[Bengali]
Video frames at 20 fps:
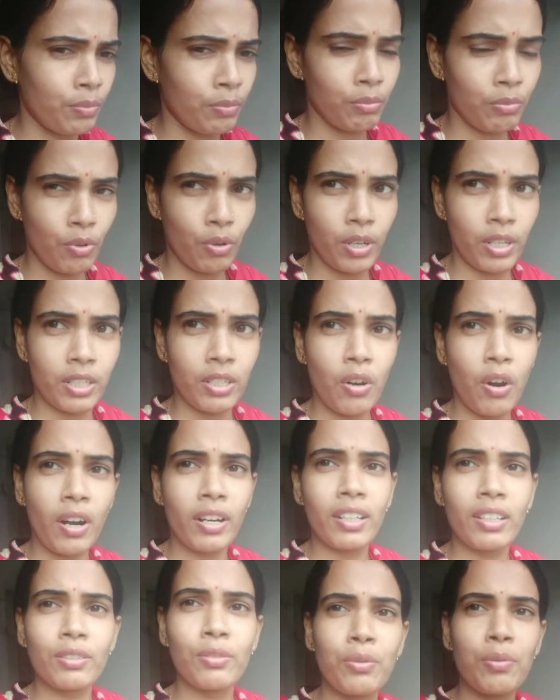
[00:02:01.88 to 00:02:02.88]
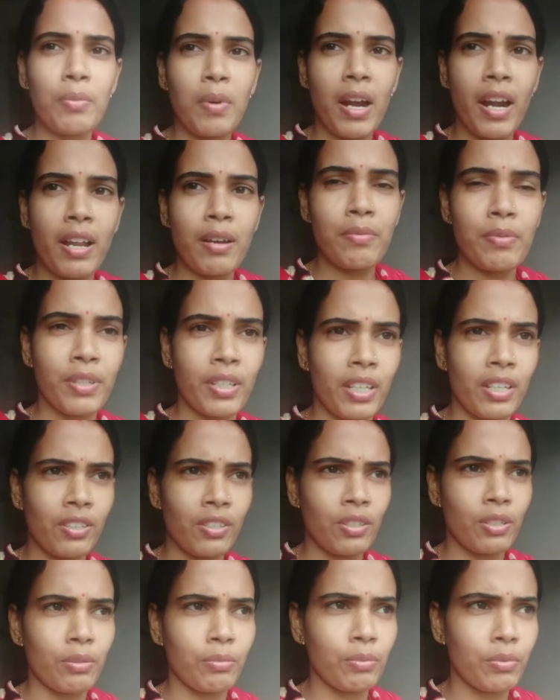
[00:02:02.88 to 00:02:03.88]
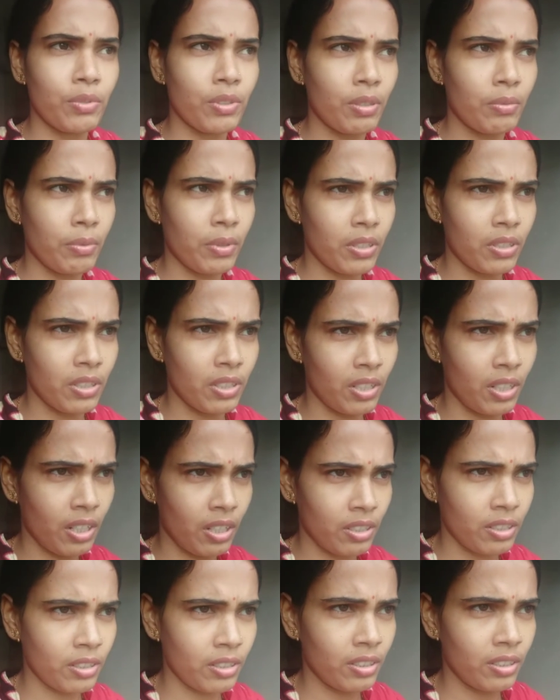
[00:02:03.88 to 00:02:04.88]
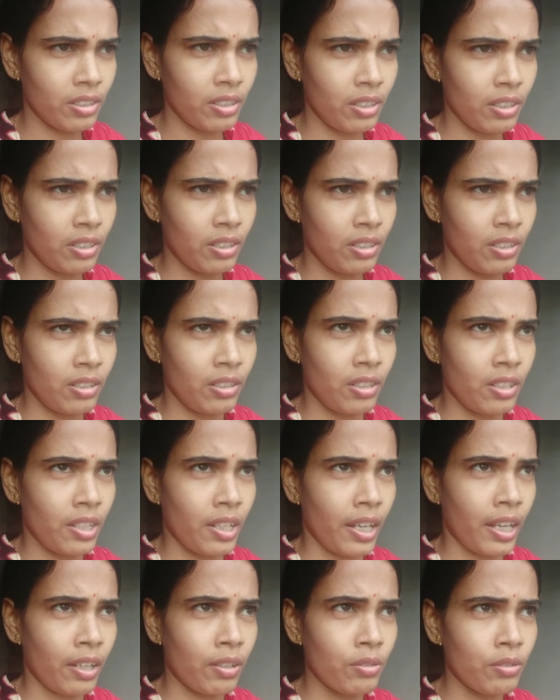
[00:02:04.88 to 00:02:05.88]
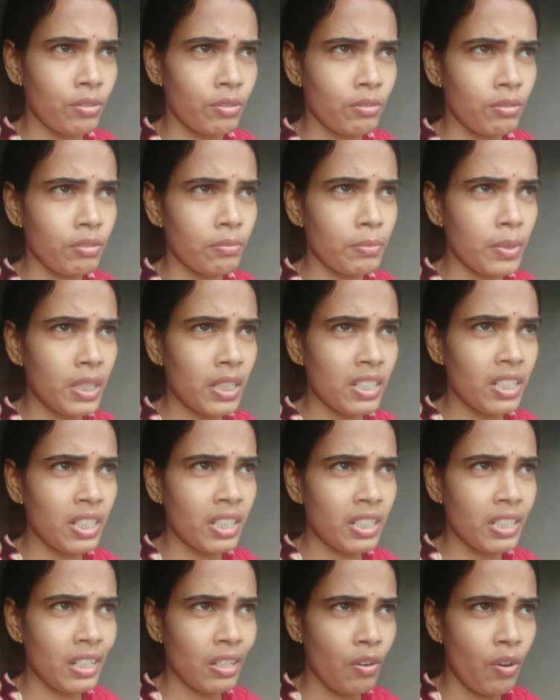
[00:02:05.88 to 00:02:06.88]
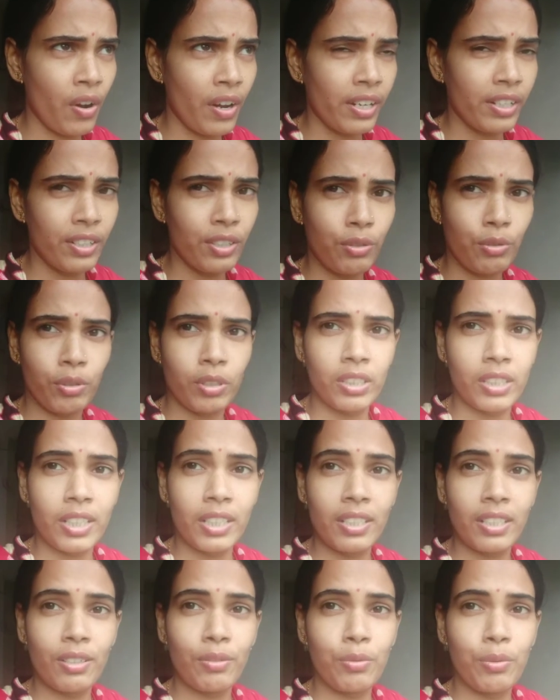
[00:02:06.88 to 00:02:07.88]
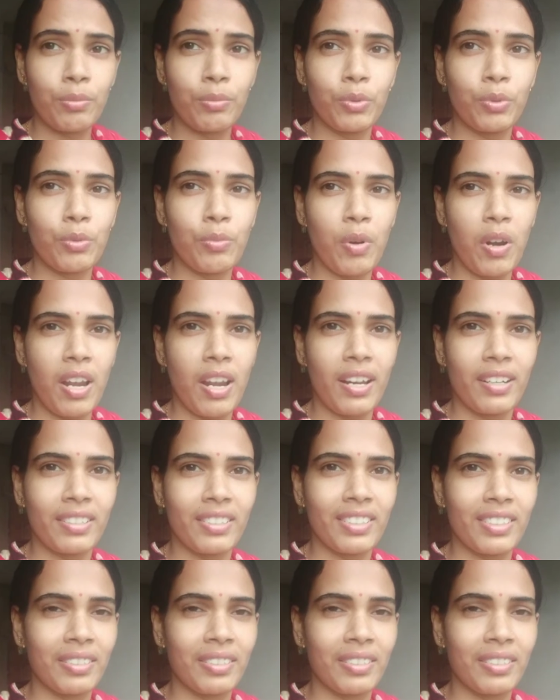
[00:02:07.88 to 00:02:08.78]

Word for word: শরীরটা হঠাৎ খুব খারাপ হয়ে গিয়েছিল বুঝতে পারছি না এখনো মানে ঠিকঠাক হয়নি শরীরটা আজকে খুব দুর্বল লাগছে